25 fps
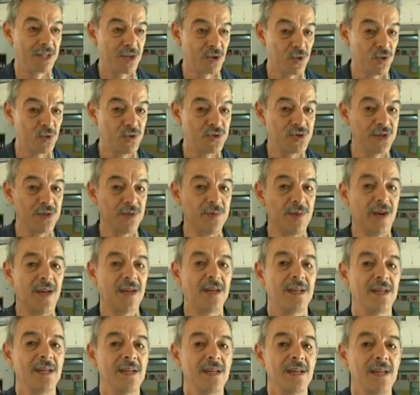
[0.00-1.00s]

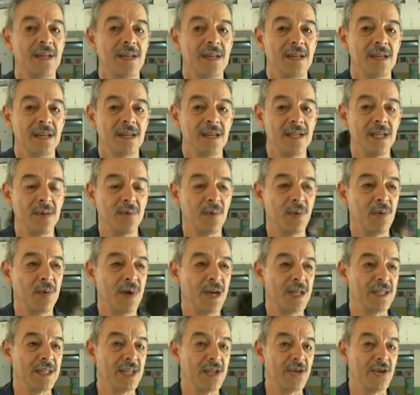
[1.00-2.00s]
Inclusiva, y hemos
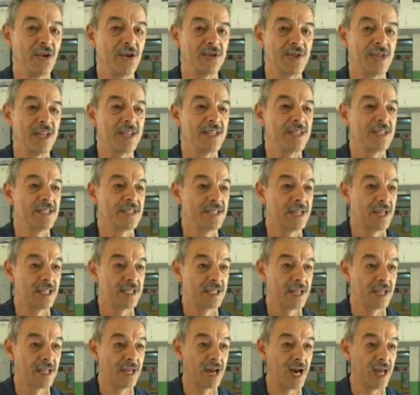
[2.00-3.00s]
vendido
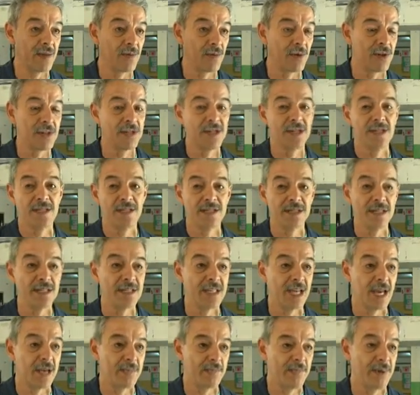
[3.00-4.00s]
37 árboles de
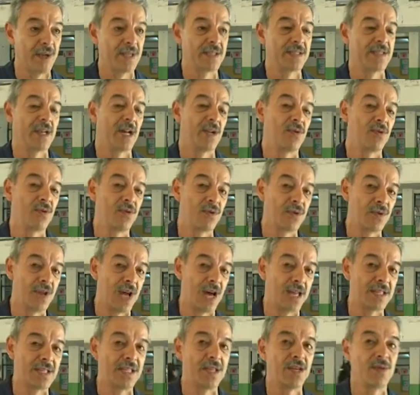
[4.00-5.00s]
distintas especies, algunos
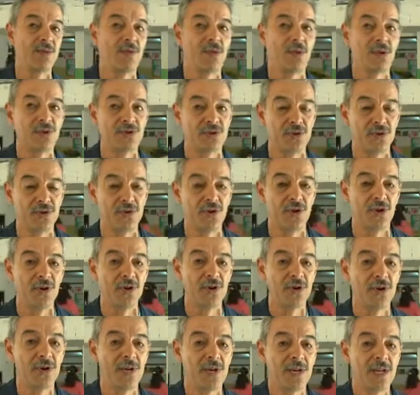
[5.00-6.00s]
nativos, otros
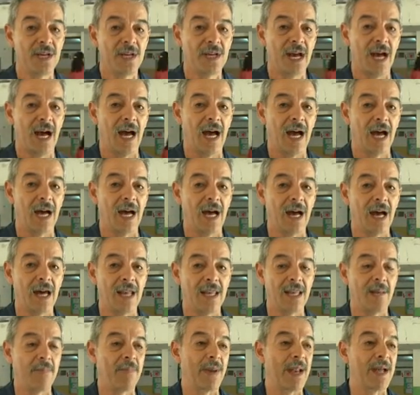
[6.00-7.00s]
no,
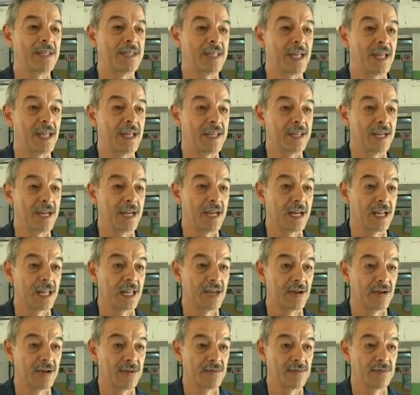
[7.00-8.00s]
a la planta de
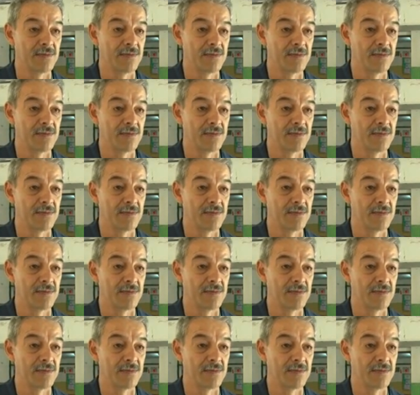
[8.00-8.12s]
recreo